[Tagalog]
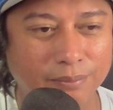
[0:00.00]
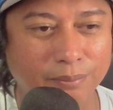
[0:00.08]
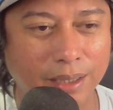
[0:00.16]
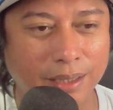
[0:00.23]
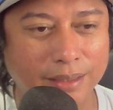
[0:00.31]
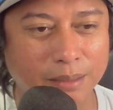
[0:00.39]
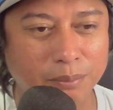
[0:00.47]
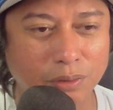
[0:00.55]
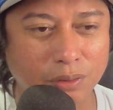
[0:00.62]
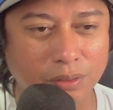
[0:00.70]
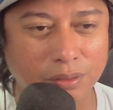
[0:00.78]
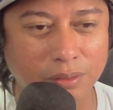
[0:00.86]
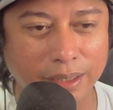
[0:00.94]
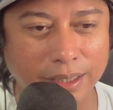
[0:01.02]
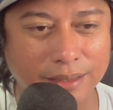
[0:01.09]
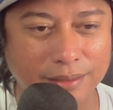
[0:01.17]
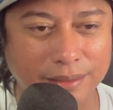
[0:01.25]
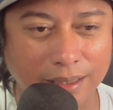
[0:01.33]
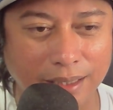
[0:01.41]
Baliktad mundo ko
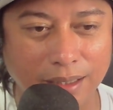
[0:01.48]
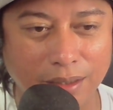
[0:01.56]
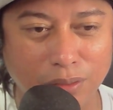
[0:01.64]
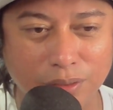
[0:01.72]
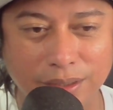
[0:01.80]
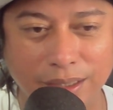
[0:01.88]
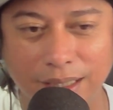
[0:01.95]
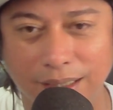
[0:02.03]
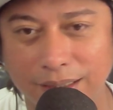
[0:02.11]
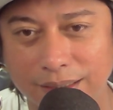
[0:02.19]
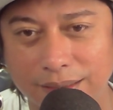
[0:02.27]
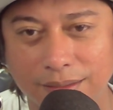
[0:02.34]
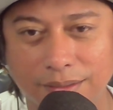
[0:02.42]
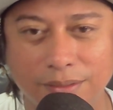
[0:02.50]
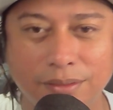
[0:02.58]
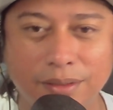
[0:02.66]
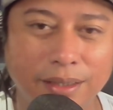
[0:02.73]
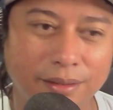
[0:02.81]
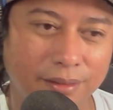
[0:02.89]
kaya sira ko si Aris
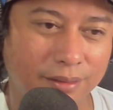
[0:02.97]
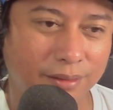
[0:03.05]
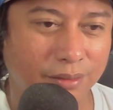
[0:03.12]
Okay?